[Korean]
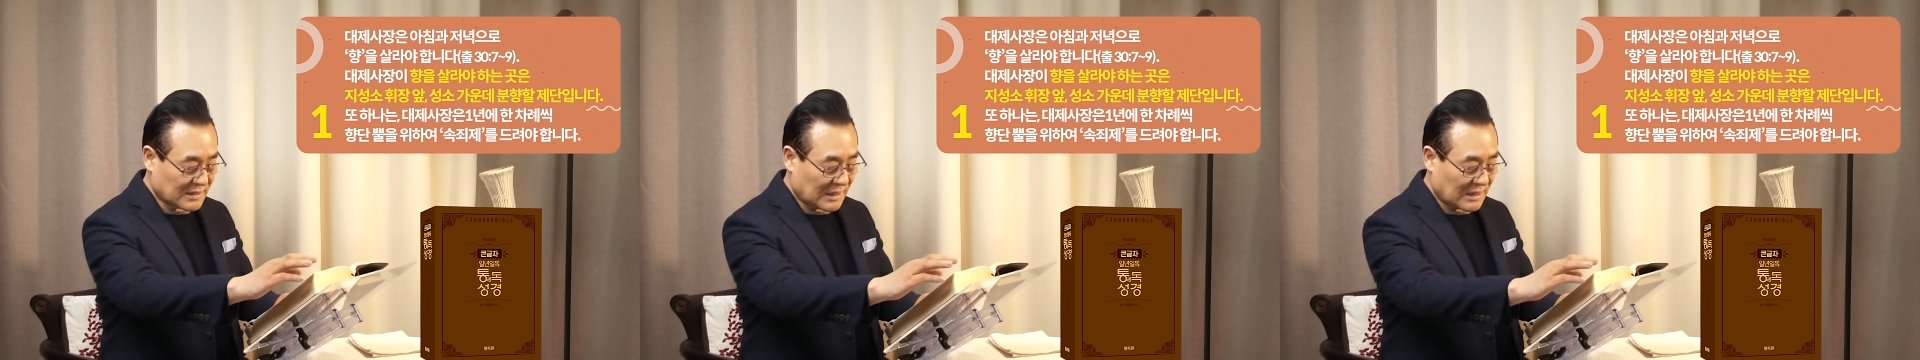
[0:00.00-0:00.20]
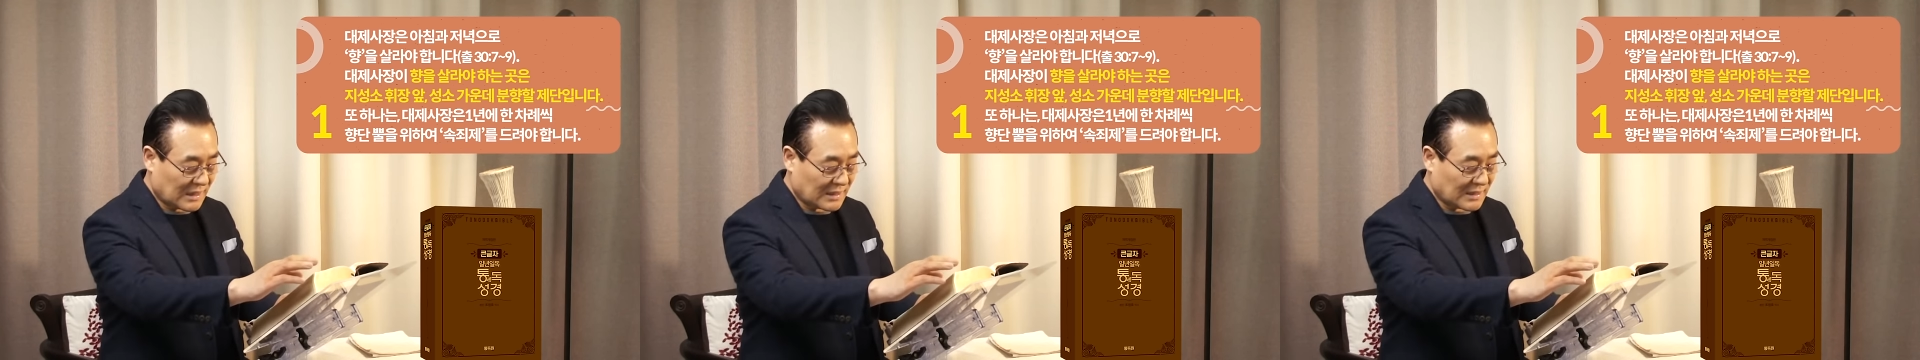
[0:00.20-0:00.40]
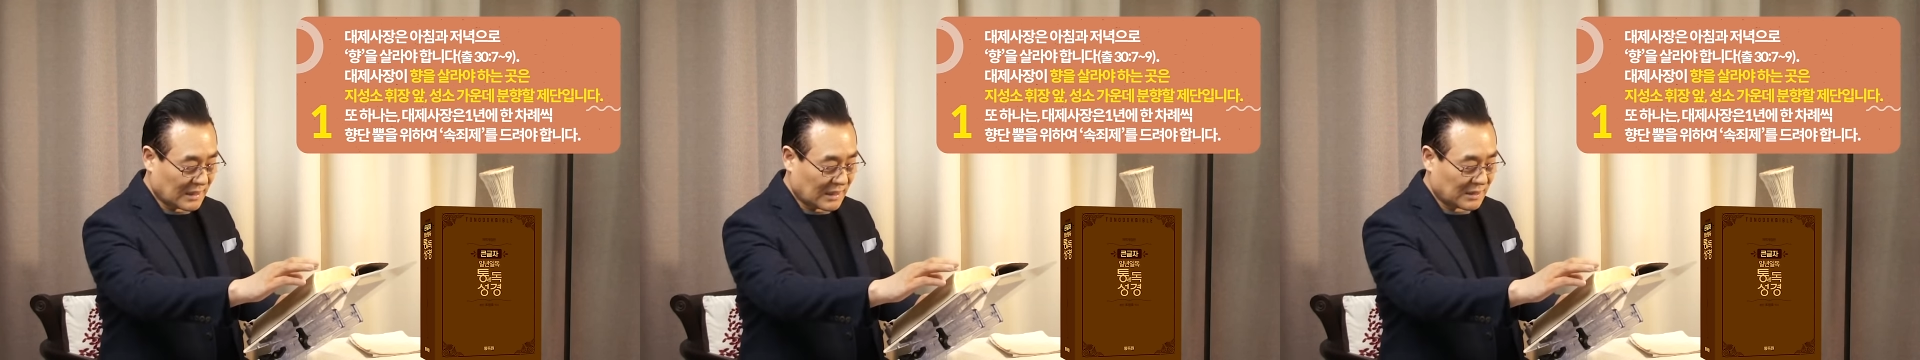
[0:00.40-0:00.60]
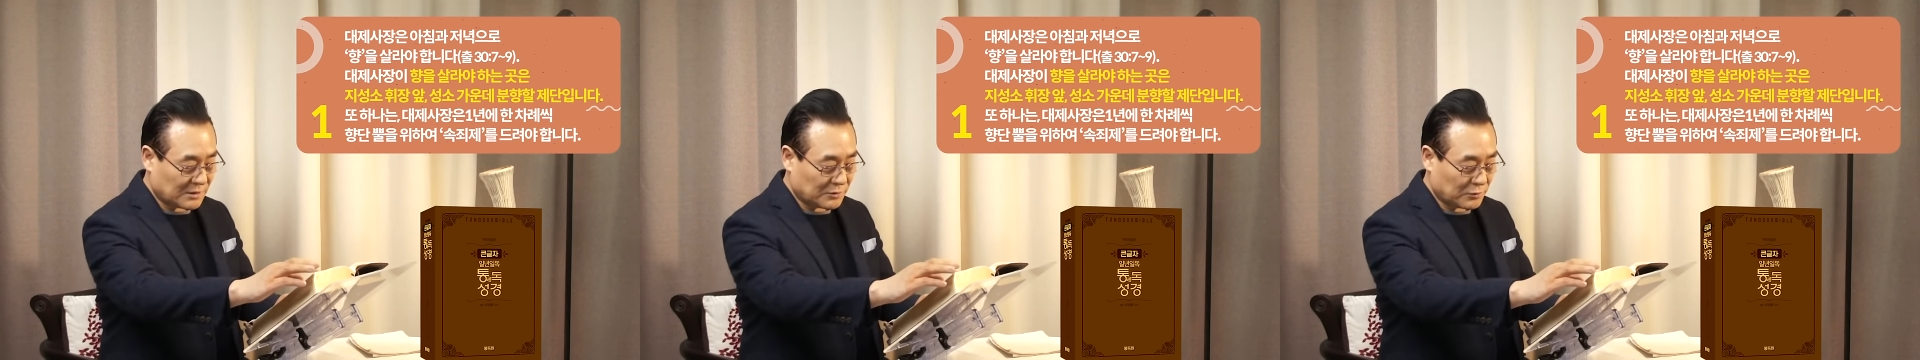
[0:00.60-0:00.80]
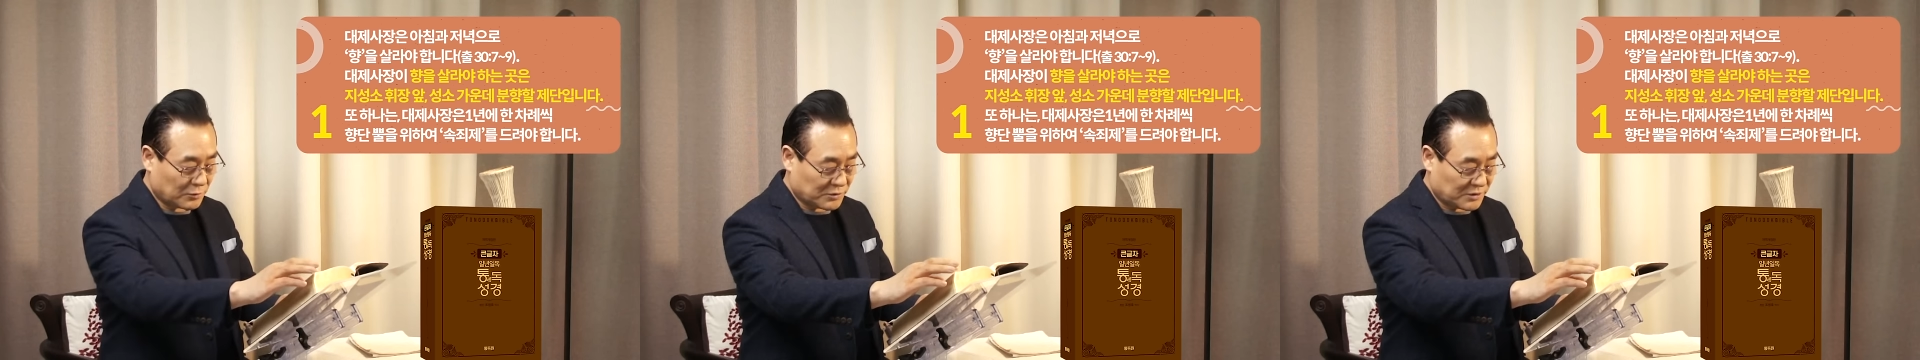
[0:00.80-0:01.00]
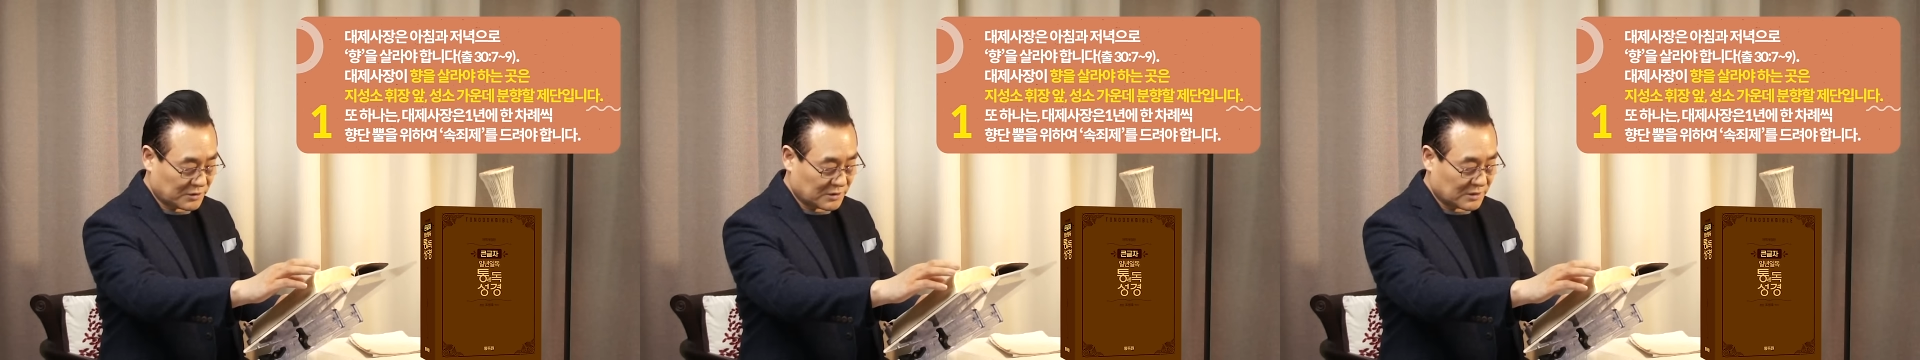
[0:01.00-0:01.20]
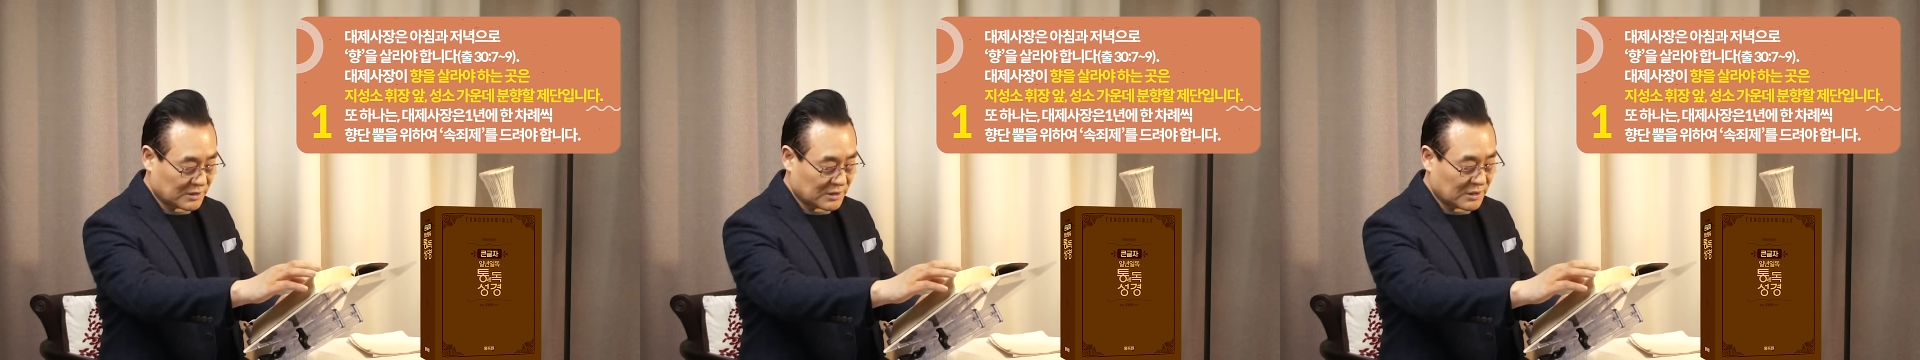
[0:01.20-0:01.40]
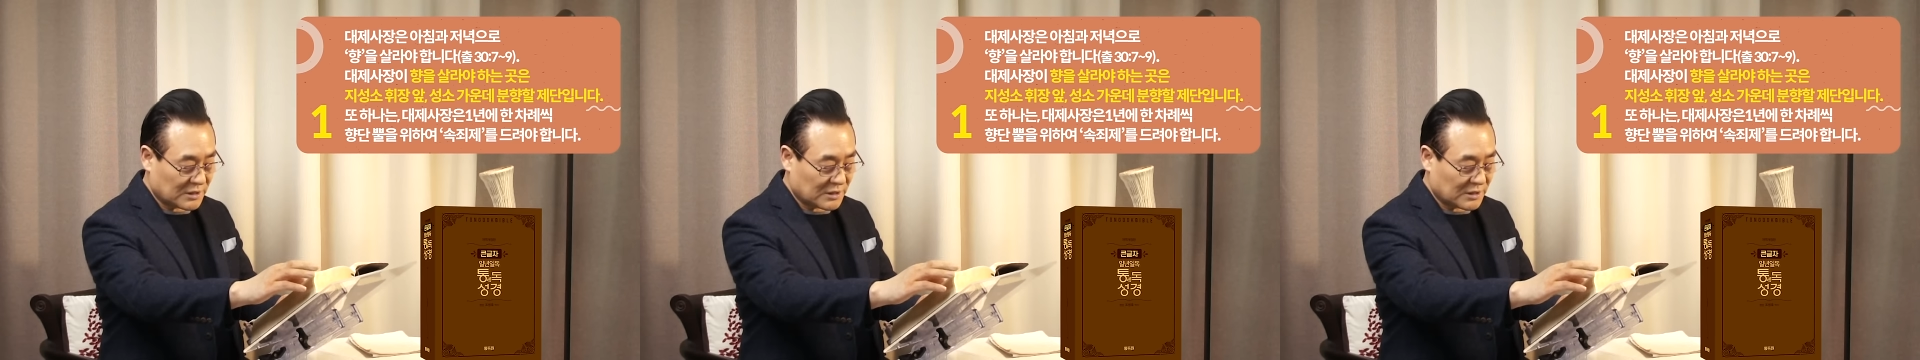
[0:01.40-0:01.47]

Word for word: 살라야 하는 곳은